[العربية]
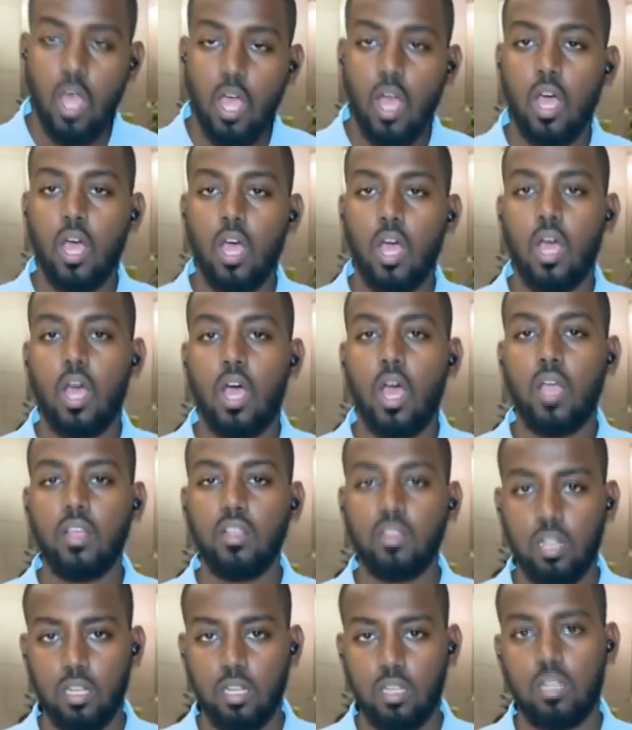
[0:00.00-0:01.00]
آه،
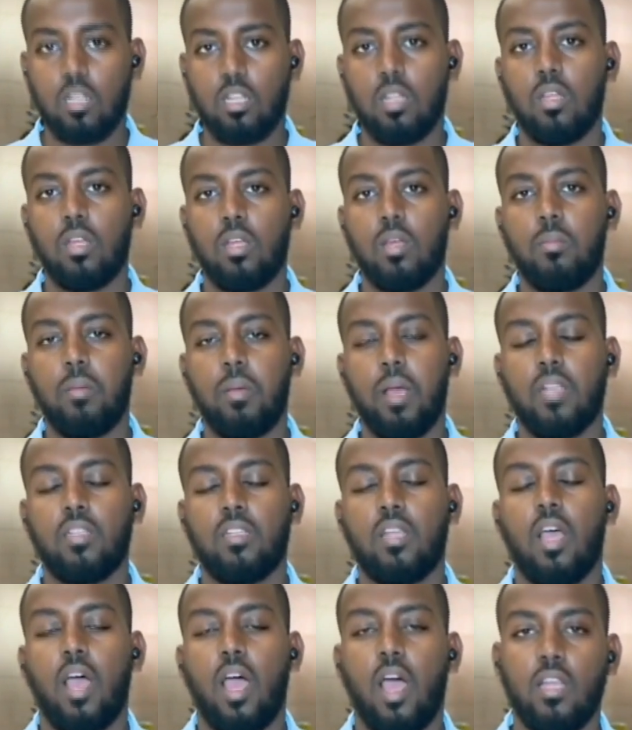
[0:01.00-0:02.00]
ايضا بعد
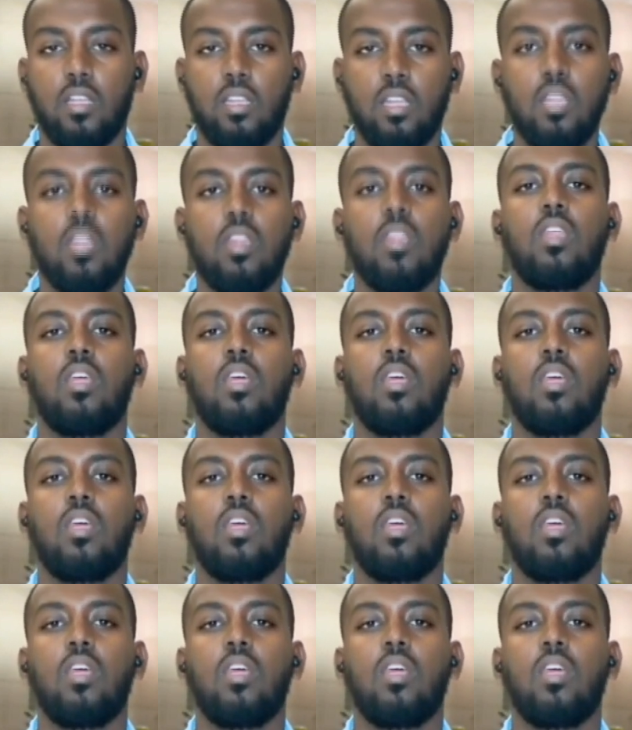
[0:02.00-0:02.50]
حديث